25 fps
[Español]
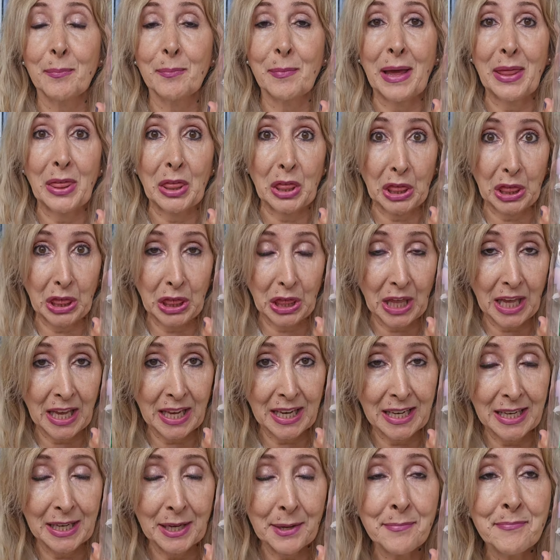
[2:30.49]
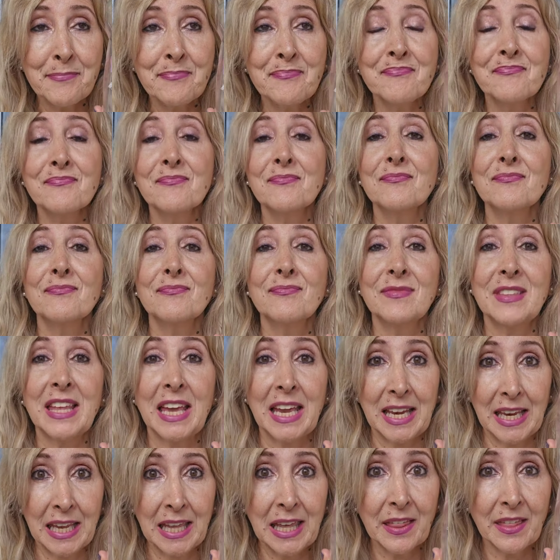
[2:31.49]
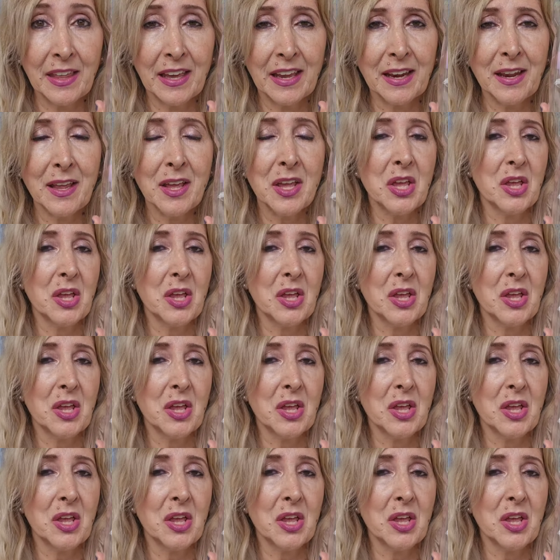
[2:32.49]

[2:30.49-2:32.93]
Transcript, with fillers: manzana, de Lidl